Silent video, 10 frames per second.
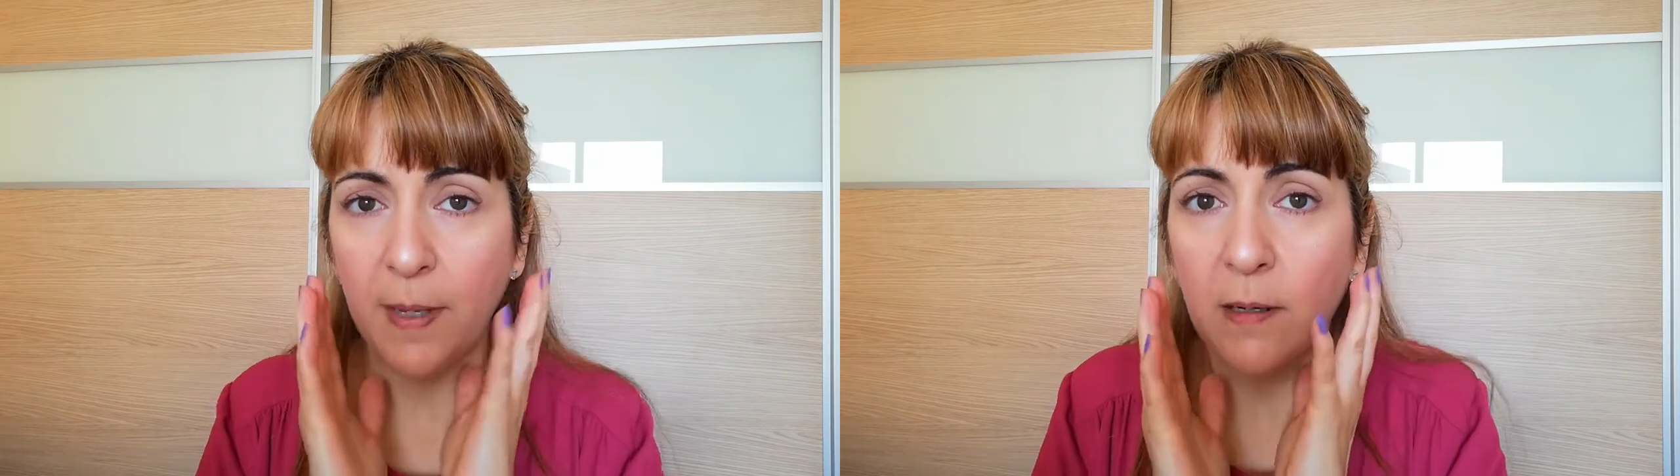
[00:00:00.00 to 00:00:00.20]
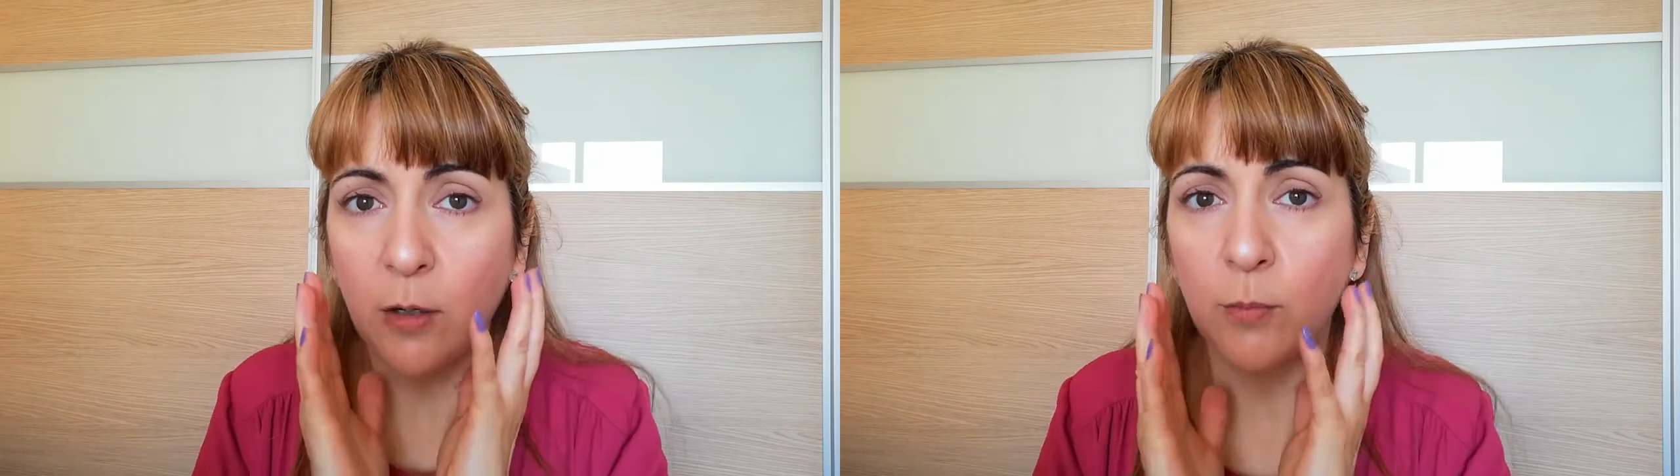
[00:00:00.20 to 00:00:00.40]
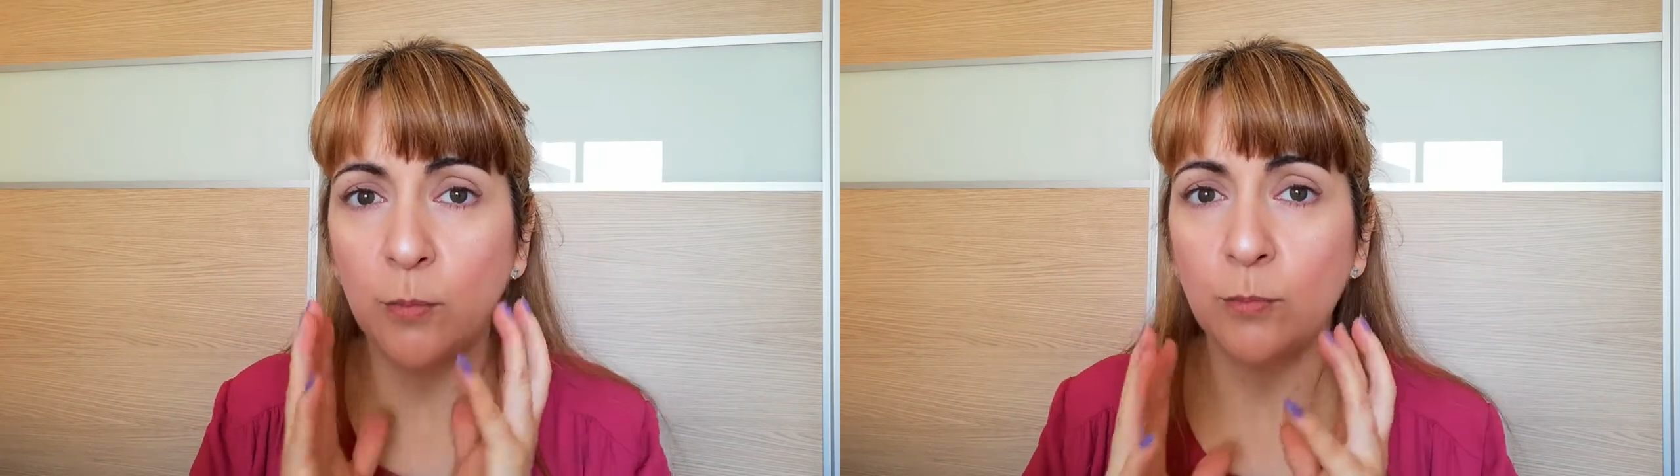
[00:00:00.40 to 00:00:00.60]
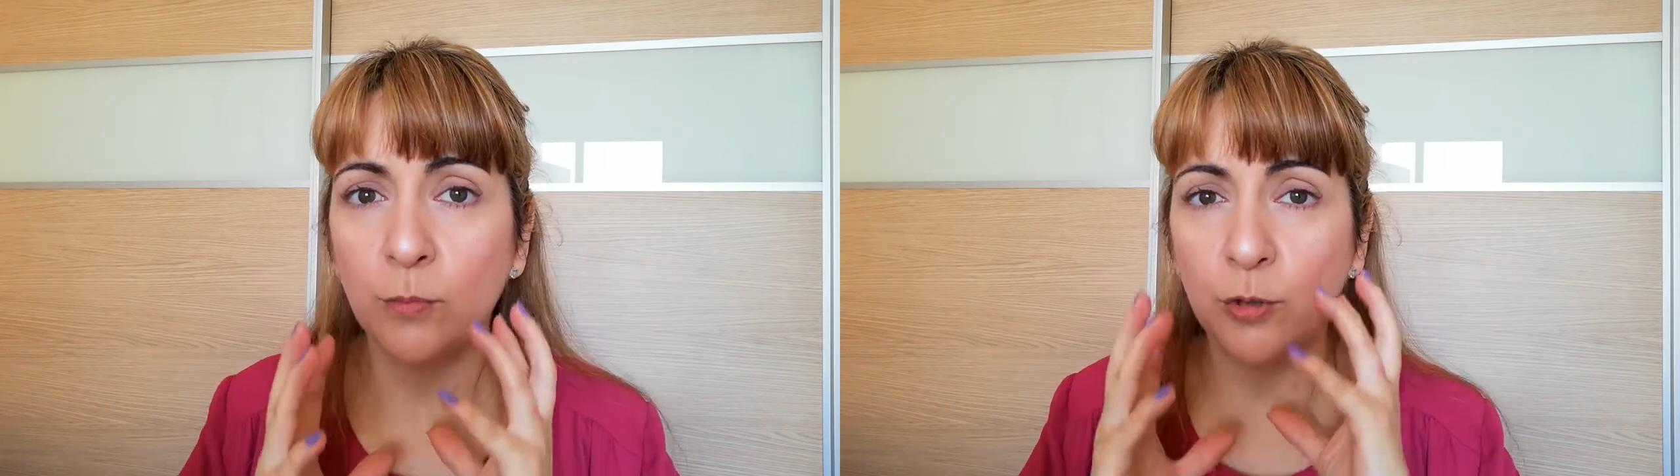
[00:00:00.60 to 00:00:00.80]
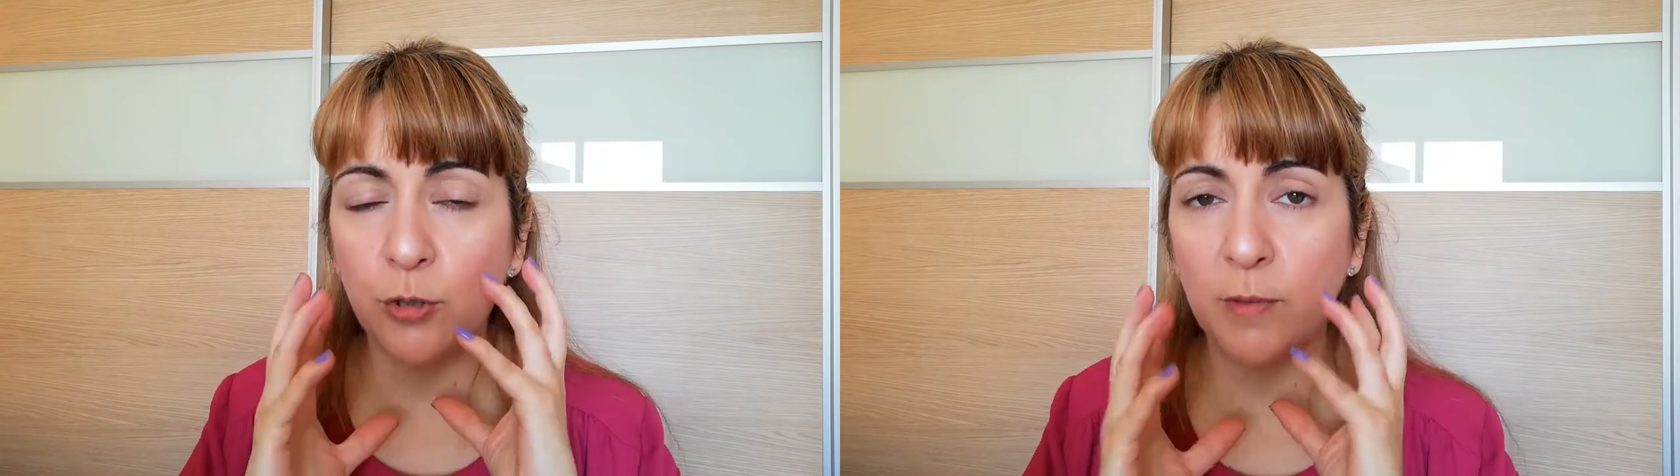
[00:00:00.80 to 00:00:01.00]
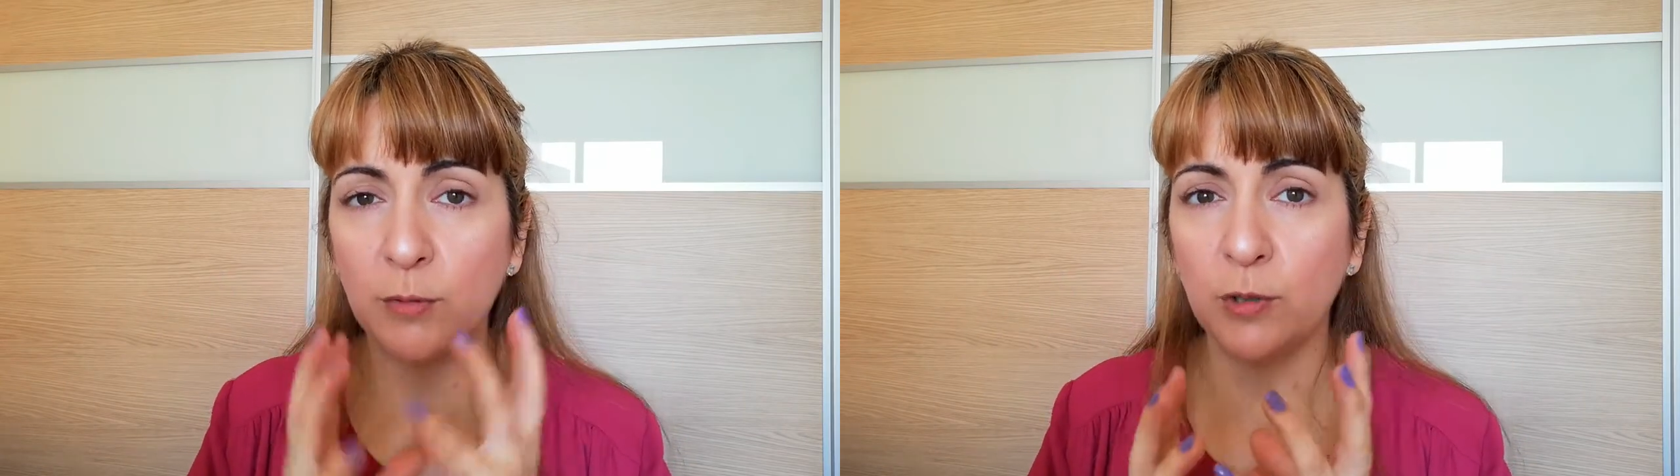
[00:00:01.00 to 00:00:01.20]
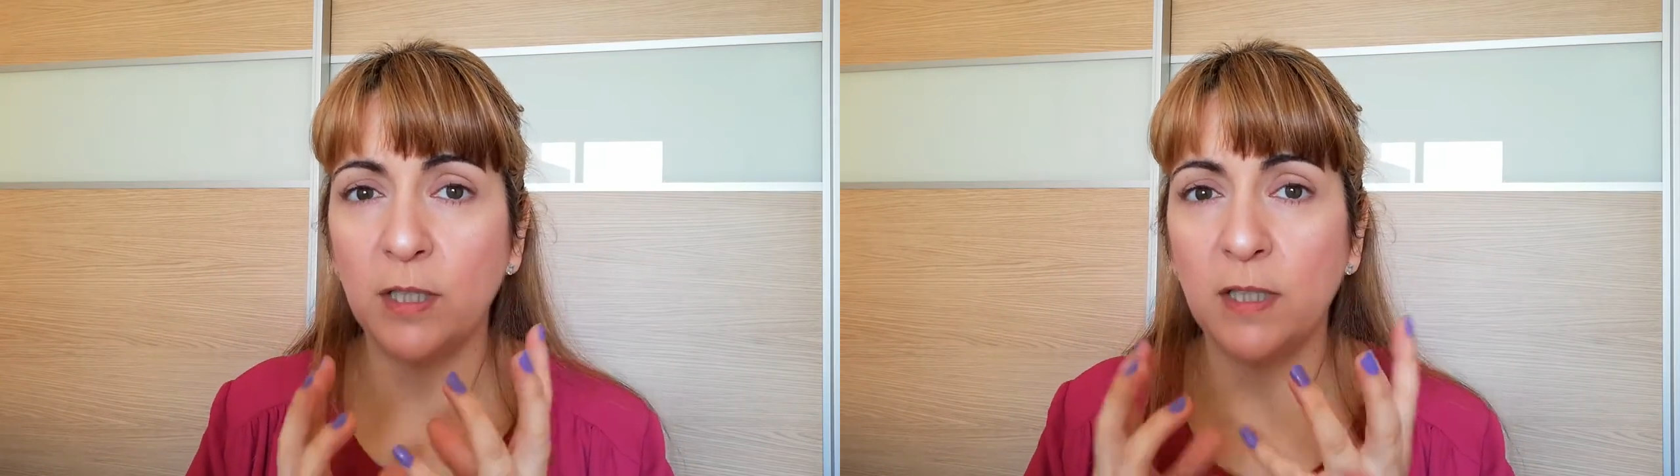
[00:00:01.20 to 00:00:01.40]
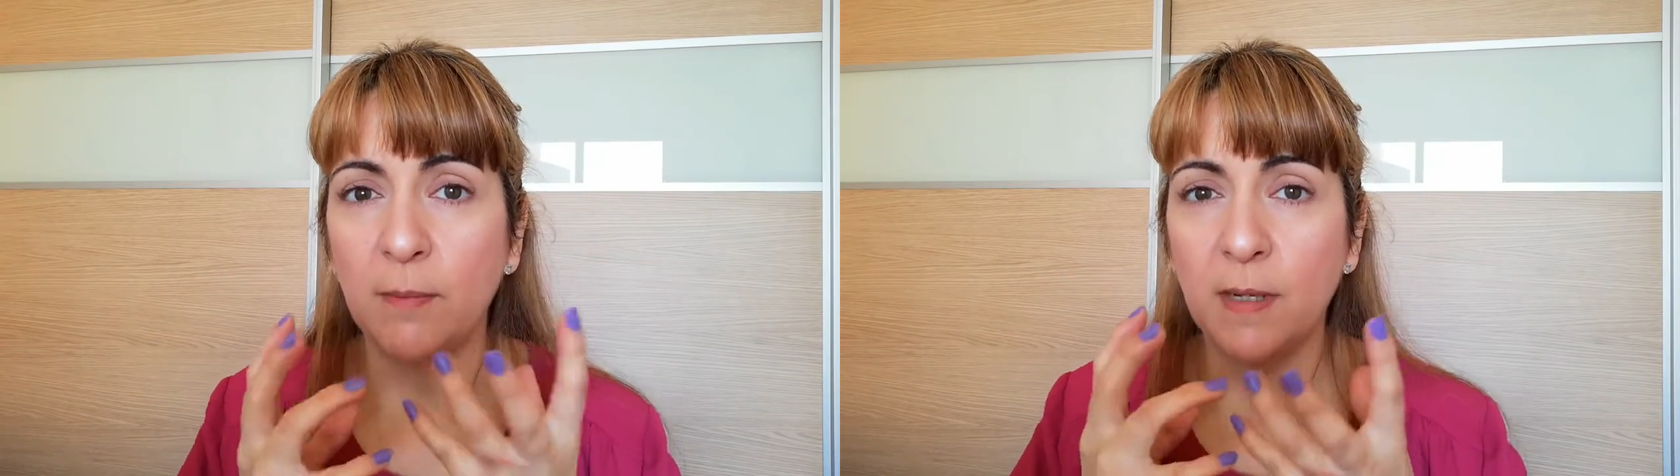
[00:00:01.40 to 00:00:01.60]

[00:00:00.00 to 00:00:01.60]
piel como mucho más bonita,